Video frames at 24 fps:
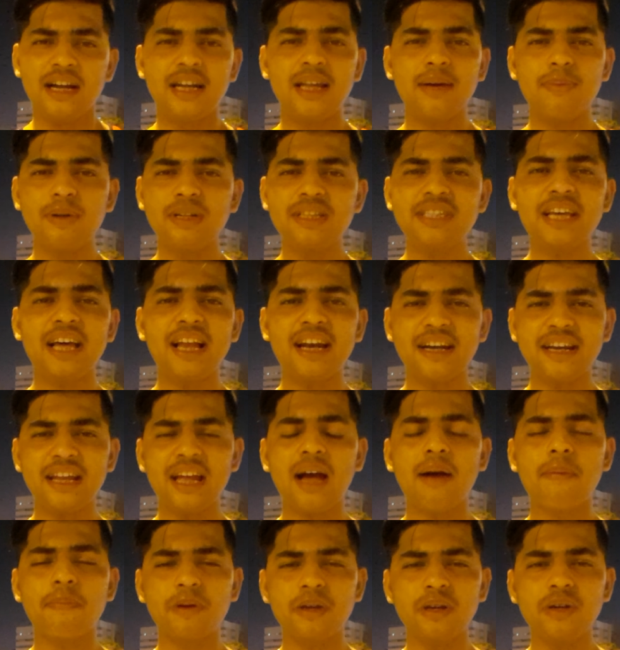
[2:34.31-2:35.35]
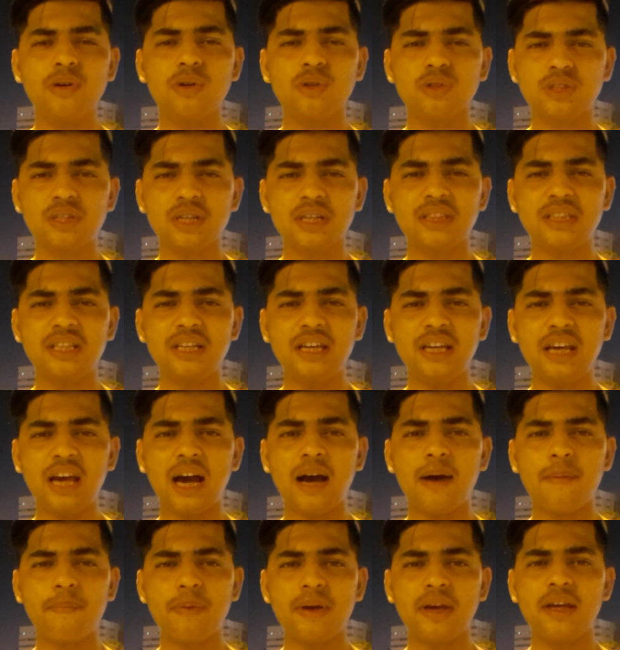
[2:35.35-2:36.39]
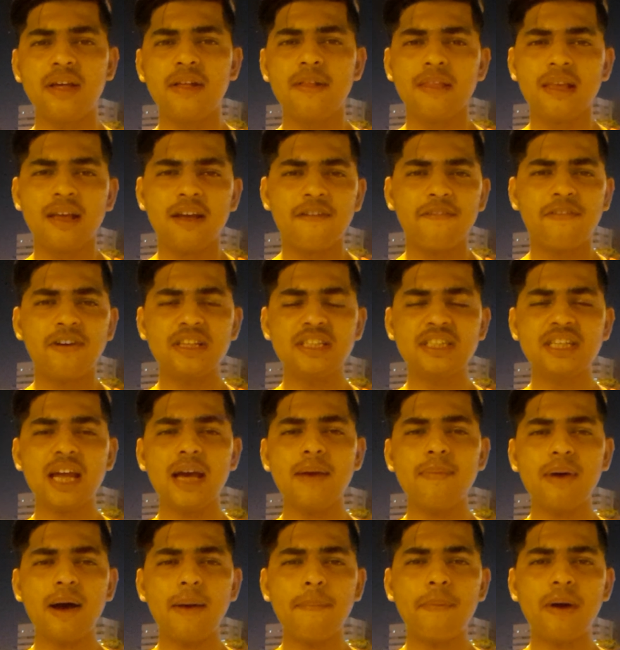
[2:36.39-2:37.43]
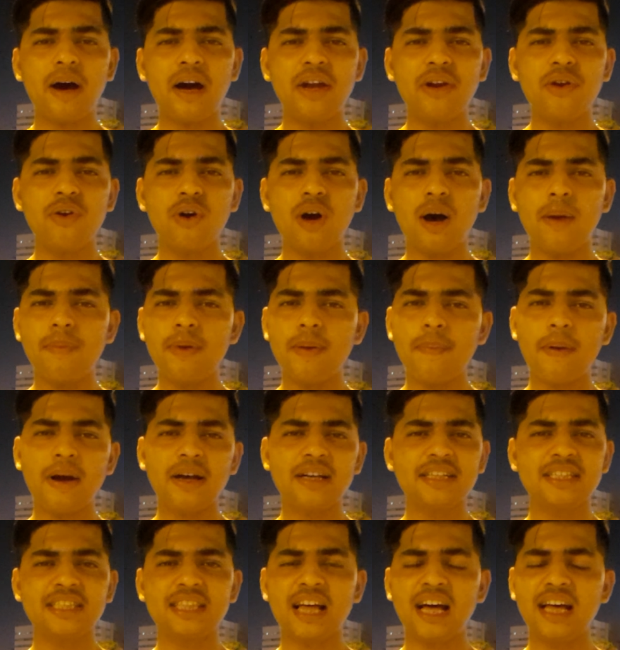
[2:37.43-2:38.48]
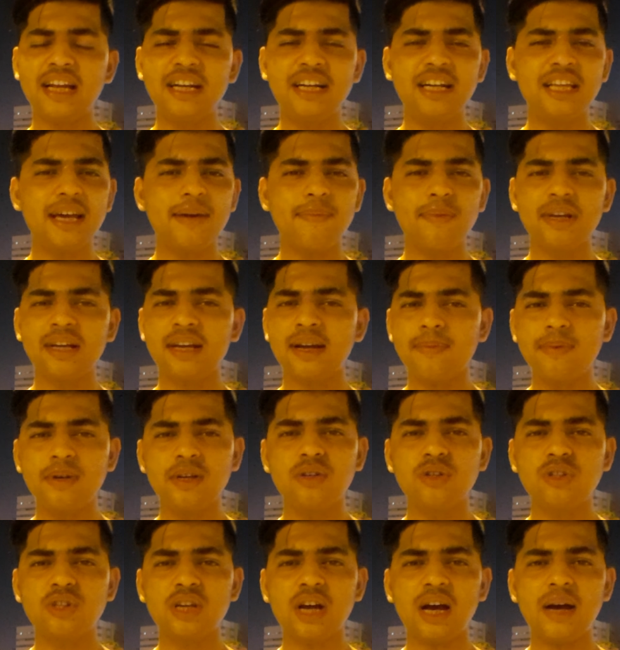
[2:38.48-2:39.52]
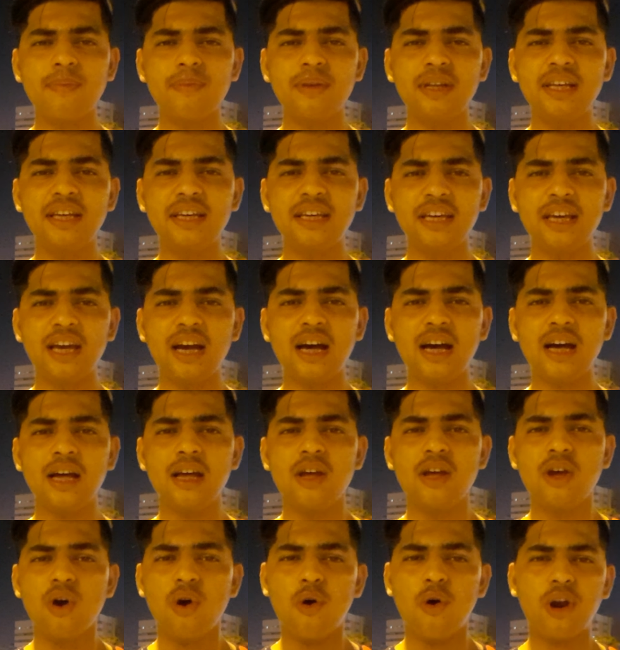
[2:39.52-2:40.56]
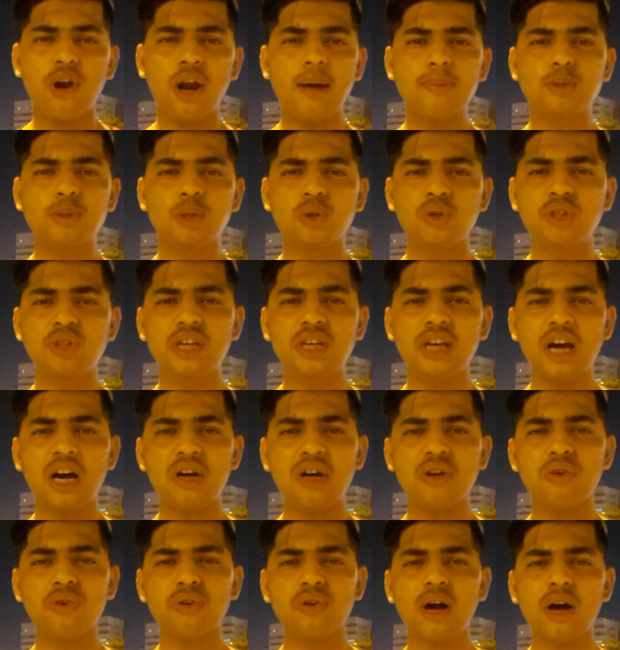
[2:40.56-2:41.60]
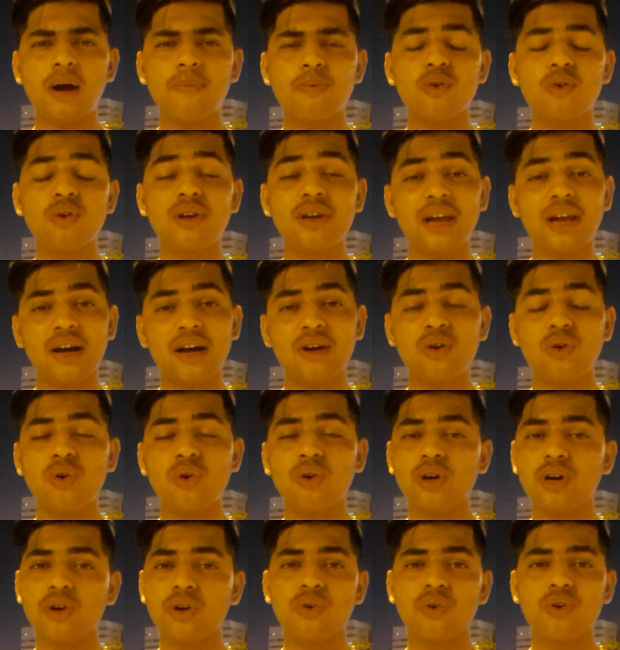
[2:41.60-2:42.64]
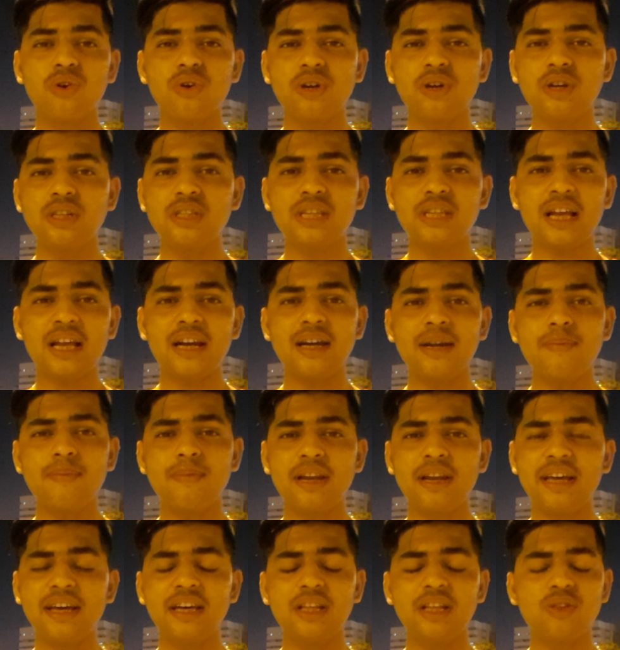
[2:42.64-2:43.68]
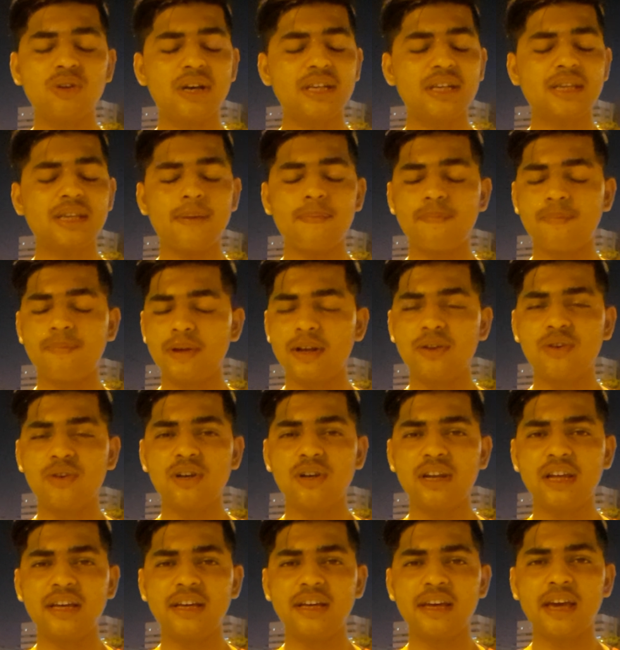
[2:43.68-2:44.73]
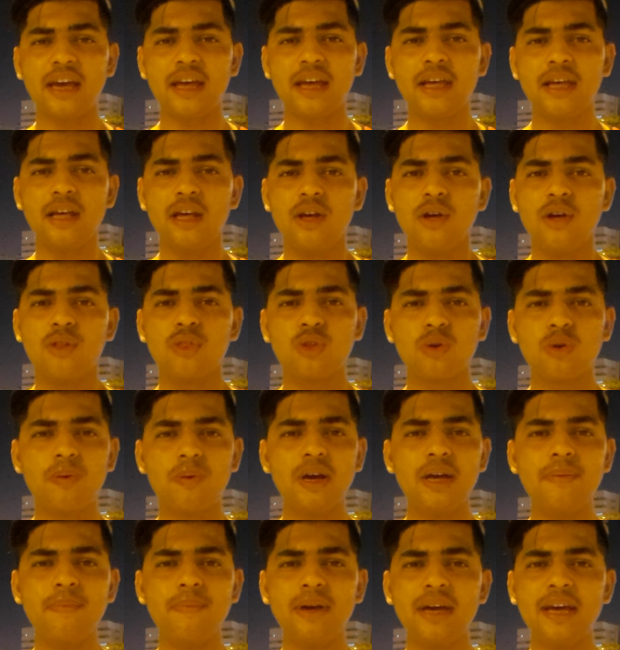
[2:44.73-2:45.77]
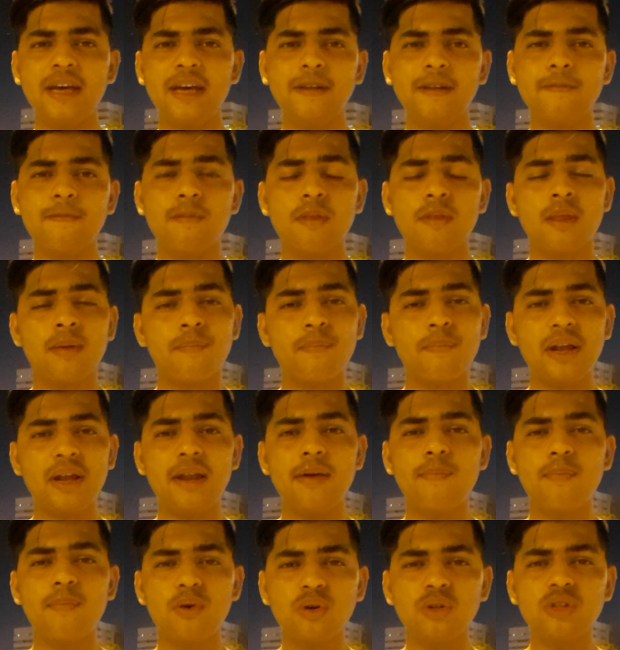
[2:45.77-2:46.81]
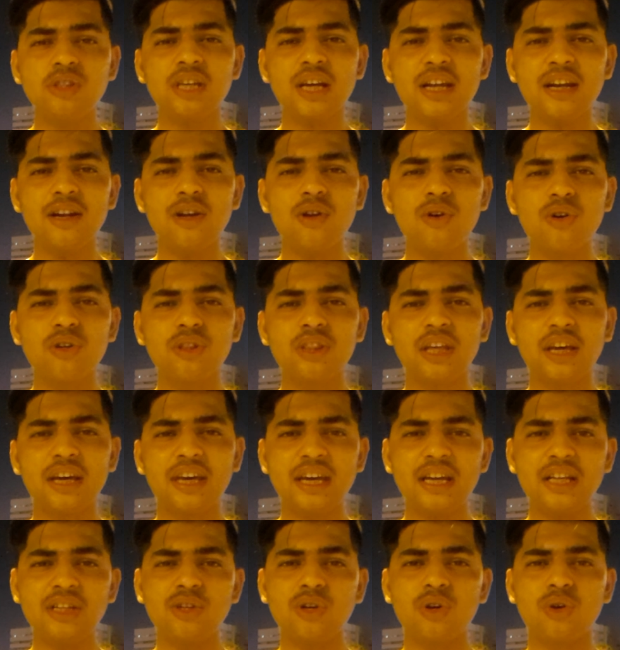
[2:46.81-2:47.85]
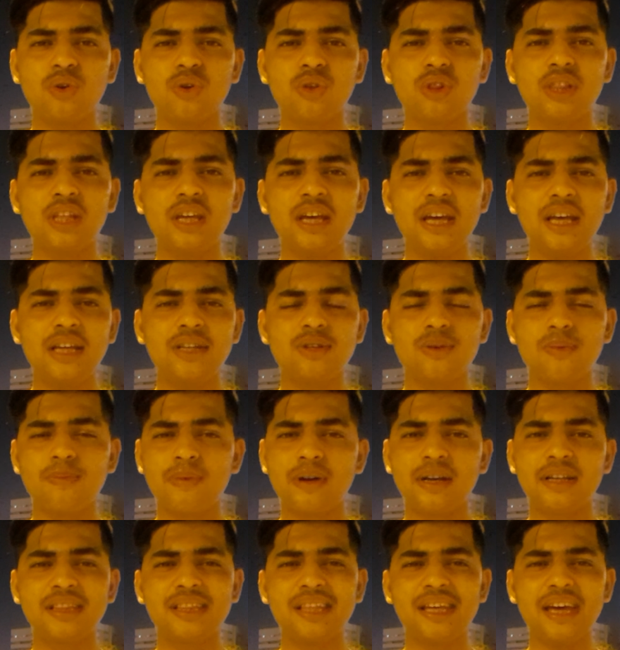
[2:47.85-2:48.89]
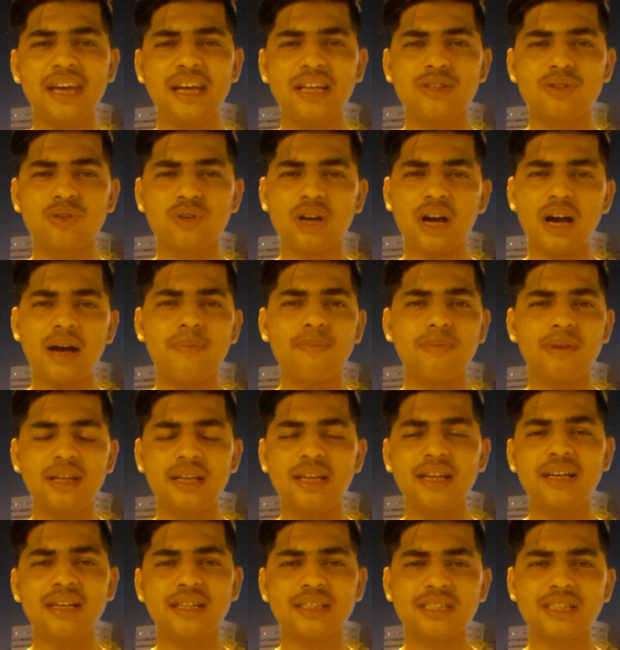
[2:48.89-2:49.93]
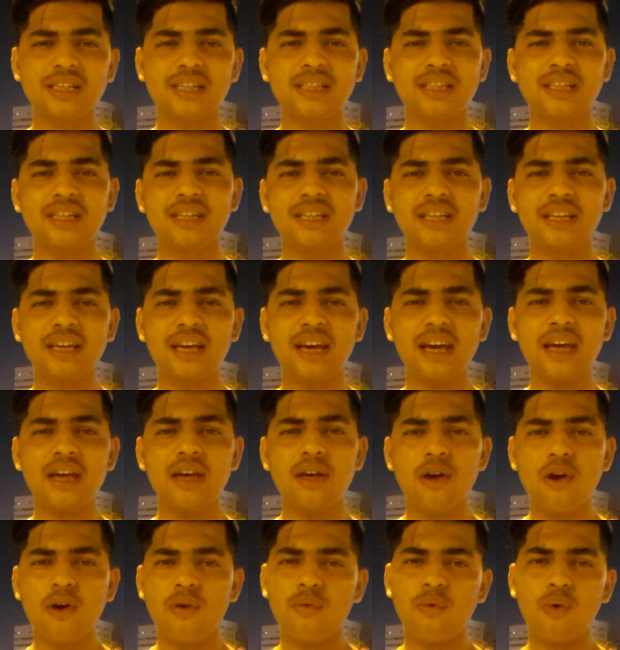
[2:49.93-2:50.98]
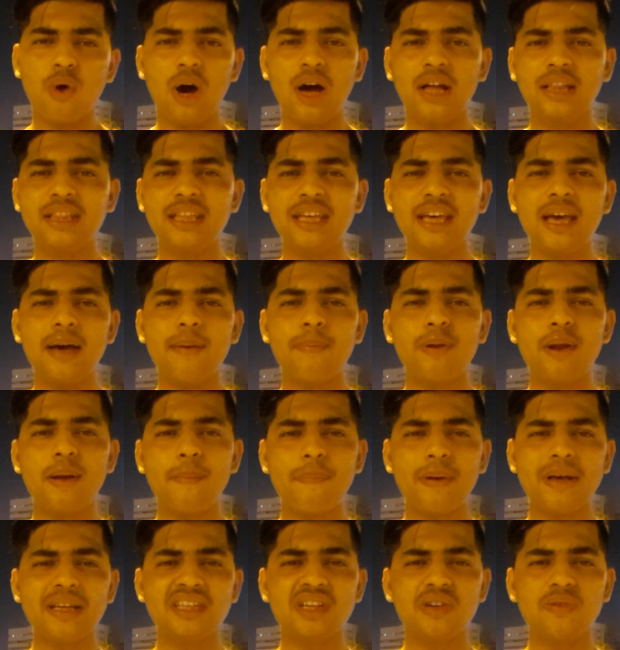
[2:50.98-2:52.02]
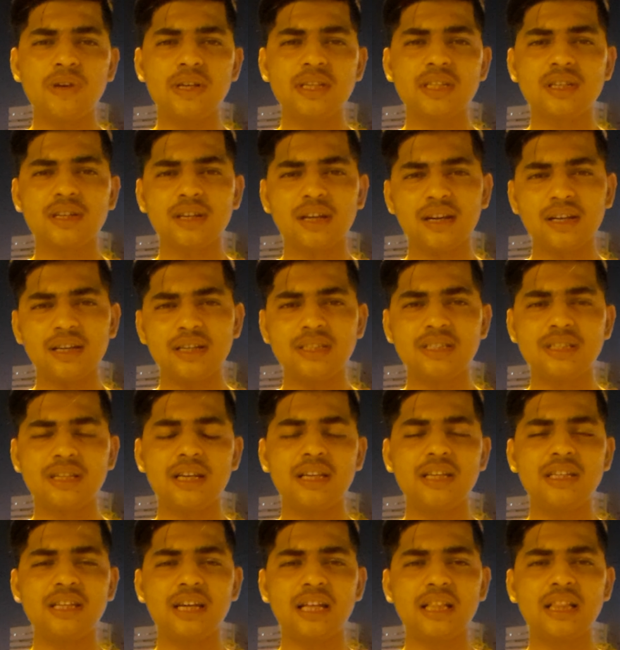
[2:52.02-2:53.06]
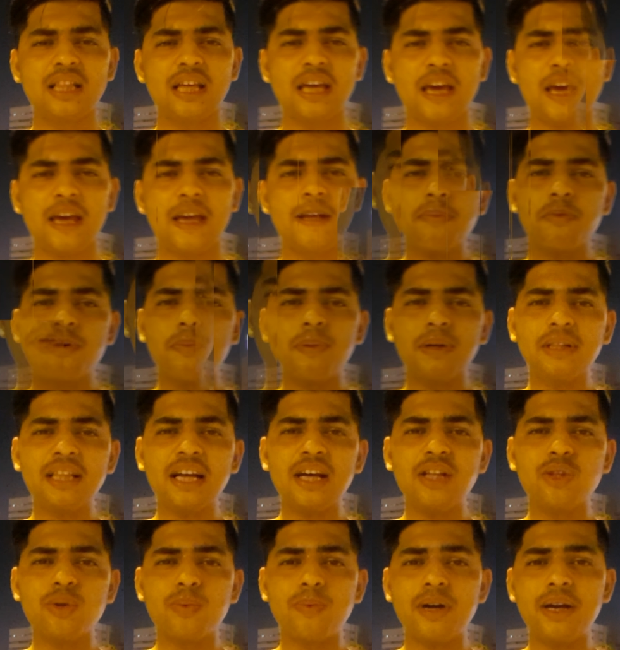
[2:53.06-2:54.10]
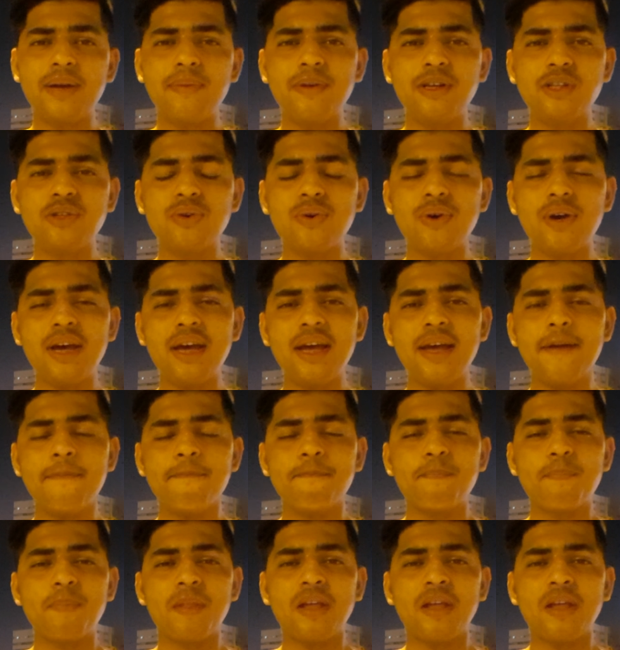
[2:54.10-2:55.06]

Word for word: डबल सैलरी आपकी हो सकती है यहाँ पर फर्स्ट टाइम आप आ रहे हो आपने पाकिस्तान इंडिया में कभी कुछ काम नहीं किया और आप सोच के आ रहे हो कि आपको लाखों करोड़ों की सैलरी मिलेगी तो ऐसा बिल्कुल नहीं है दुबई में मैंने बहुत सारे लोग देखे हैं जो रोते हैं जो मरते हैं जो काम नहीं कर सकते ठीक है वो आते हैं अपने पैसे वेस्ट करके चले जाते हैं आपको पता है दुबई में जो है